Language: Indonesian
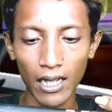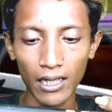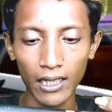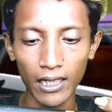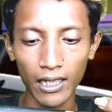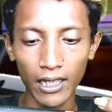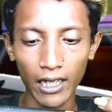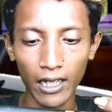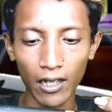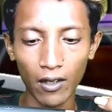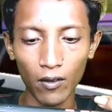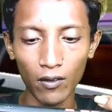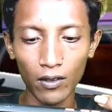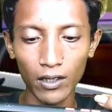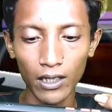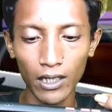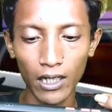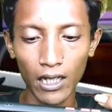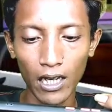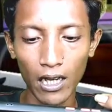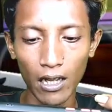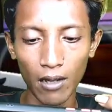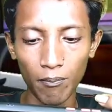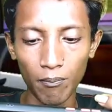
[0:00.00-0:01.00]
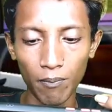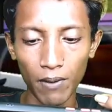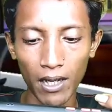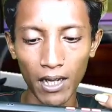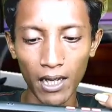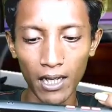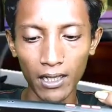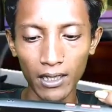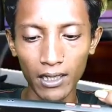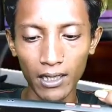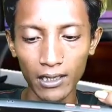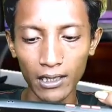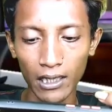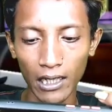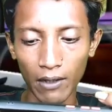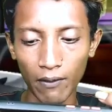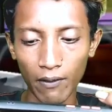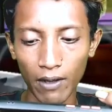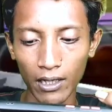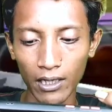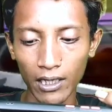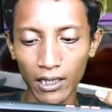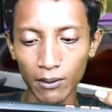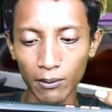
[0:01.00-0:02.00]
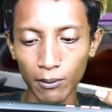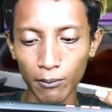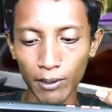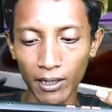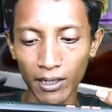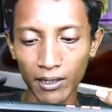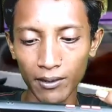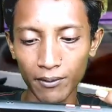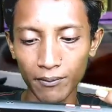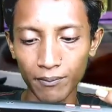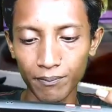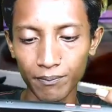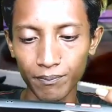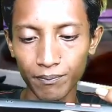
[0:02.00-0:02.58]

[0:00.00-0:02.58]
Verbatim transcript: Ada kelok 38, kita lewatin teman-teman.